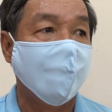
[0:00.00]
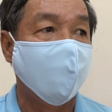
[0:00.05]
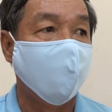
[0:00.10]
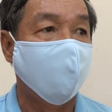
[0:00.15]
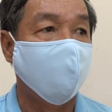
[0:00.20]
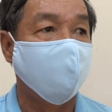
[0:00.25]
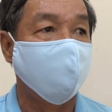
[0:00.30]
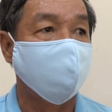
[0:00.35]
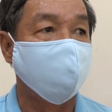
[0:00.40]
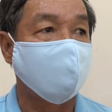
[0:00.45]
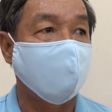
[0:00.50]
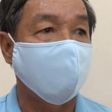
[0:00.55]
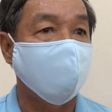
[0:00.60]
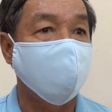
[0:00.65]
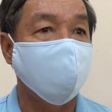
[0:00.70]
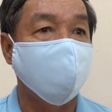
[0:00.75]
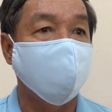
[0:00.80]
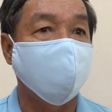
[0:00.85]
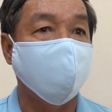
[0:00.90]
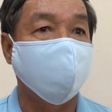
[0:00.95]
ờ,
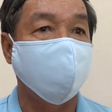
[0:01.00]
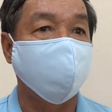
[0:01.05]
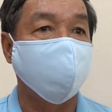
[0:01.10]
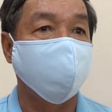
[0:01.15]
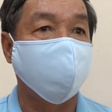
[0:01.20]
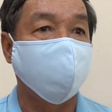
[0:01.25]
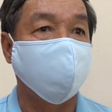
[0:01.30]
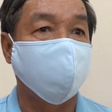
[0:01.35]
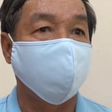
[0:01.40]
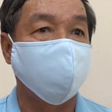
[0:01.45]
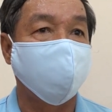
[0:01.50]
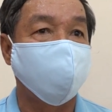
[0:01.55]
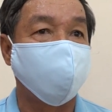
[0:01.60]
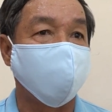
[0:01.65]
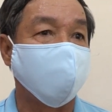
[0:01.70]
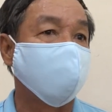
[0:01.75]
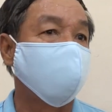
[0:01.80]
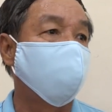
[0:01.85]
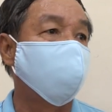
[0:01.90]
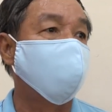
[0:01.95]
cái
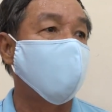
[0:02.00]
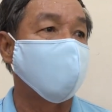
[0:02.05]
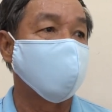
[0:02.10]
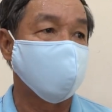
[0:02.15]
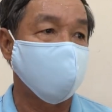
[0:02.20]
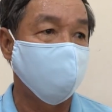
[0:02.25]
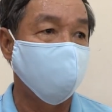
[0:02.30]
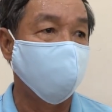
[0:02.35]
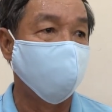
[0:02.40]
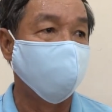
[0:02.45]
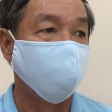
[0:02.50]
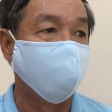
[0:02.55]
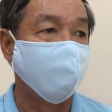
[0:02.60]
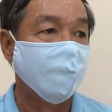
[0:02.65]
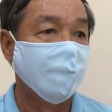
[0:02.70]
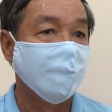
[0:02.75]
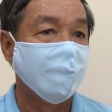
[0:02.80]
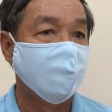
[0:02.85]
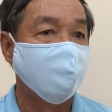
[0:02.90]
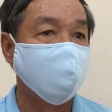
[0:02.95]
truyền thông mạng xã hội
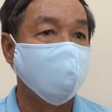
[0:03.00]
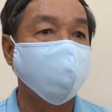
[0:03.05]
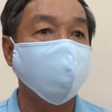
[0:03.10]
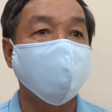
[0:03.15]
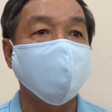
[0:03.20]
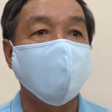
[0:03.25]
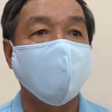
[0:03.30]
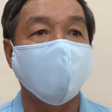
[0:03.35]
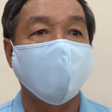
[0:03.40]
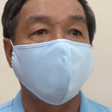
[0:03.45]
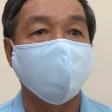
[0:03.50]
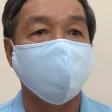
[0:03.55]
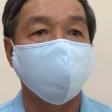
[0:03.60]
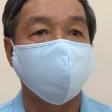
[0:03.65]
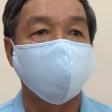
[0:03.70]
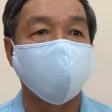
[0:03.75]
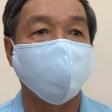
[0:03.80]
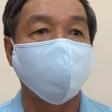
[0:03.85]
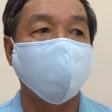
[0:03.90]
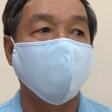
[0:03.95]
những vấn đề
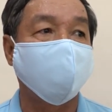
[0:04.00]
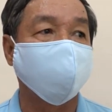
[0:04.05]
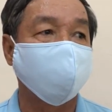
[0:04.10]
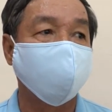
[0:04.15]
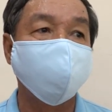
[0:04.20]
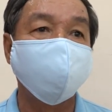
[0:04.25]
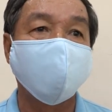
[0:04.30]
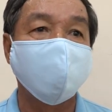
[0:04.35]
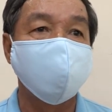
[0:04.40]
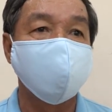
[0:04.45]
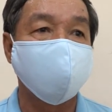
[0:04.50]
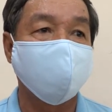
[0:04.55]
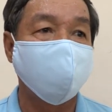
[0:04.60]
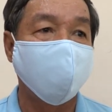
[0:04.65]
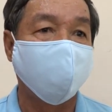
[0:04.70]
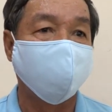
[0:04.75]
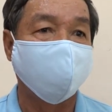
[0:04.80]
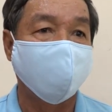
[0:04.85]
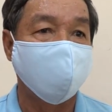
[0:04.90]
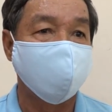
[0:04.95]
xấu độc thông tin xấu
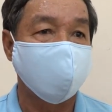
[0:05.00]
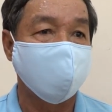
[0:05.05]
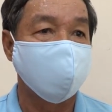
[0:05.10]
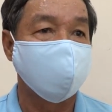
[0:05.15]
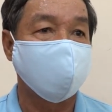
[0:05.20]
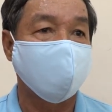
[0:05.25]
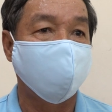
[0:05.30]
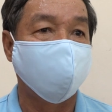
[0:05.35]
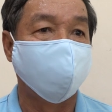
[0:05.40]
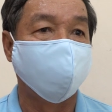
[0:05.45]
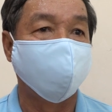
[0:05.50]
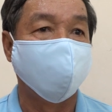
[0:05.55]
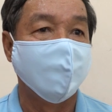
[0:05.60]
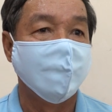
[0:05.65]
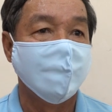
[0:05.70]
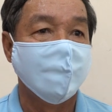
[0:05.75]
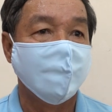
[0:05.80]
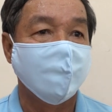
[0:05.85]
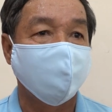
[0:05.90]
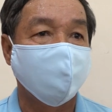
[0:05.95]
độc ở trên xã hội
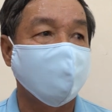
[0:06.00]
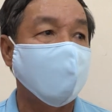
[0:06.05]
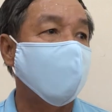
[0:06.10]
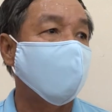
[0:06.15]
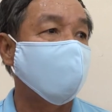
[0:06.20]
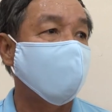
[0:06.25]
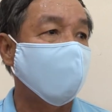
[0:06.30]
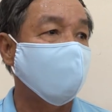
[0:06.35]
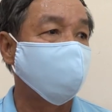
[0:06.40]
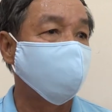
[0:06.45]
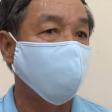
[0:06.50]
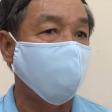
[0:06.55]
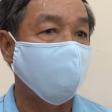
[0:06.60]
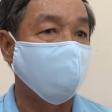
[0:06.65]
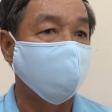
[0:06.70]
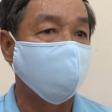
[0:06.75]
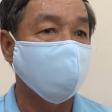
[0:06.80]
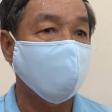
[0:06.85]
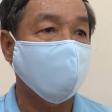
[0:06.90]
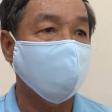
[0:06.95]
nó đang lan tỏa
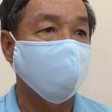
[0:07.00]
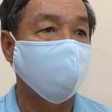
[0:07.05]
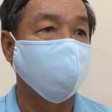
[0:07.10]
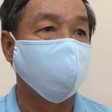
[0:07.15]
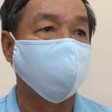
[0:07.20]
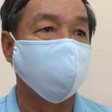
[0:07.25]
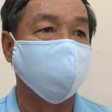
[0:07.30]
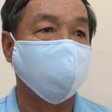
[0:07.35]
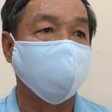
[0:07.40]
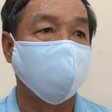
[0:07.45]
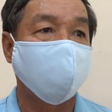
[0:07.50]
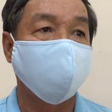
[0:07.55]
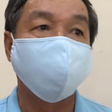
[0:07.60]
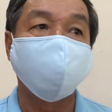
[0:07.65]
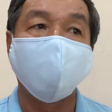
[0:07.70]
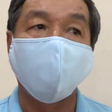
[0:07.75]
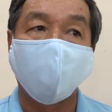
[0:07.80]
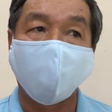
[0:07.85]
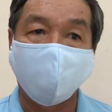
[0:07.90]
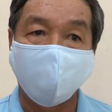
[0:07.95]
nó tác động không
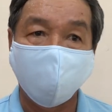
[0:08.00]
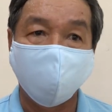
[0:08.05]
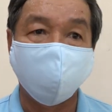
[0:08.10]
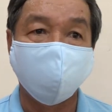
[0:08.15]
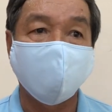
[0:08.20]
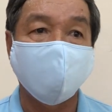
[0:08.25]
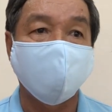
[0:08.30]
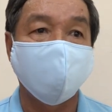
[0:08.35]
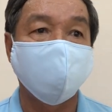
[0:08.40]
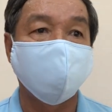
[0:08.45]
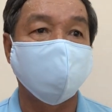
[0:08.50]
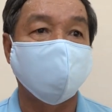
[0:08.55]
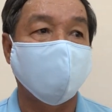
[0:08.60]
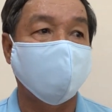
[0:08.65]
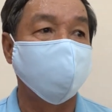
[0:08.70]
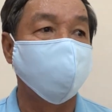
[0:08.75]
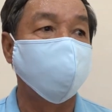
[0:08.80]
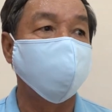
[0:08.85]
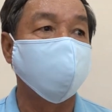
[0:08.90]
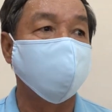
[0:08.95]
nhỏ đến cái các
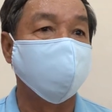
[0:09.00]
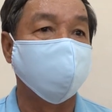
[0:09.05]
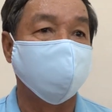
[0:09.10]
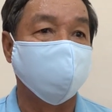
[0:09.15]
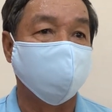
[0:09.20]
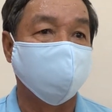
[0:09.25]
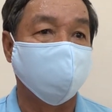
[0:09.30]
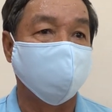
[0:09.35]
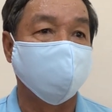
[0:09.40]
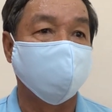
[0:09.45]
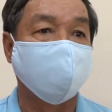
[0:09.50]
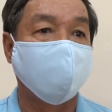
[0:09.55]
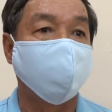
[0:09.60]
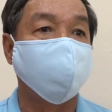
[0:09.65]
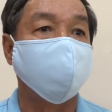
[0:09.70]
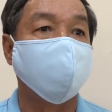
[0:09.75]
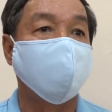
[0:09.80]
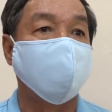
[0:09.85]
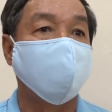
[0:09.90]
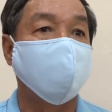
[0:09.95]
đối tượng đặc
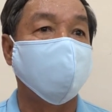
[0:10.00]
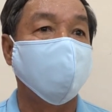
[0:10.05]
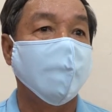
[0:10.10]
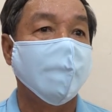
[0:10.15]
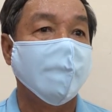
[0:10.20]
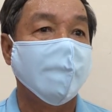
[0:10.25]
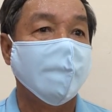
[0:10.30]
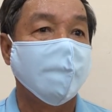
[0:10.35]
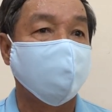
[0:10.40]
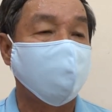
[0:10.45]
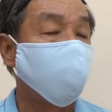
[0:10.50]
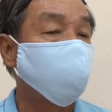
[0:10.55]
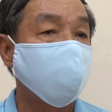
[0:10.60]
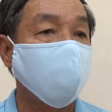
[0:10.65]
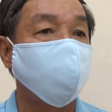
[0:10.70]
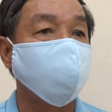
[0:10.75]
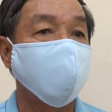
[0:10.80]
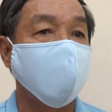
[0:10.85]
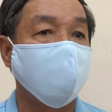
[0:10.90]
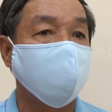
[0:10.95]
biệt là là
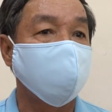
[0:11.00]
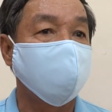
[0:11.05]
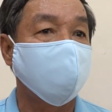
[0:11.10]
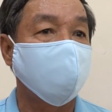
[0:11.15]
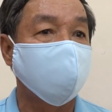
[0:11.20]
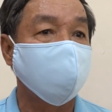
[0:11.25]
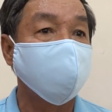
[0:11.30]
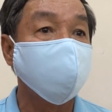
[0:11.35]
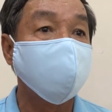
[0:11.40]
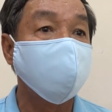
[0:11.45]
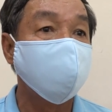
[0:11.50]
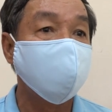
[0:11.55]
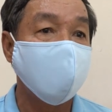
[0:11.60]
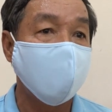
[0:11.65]
trong lớp giới trẻ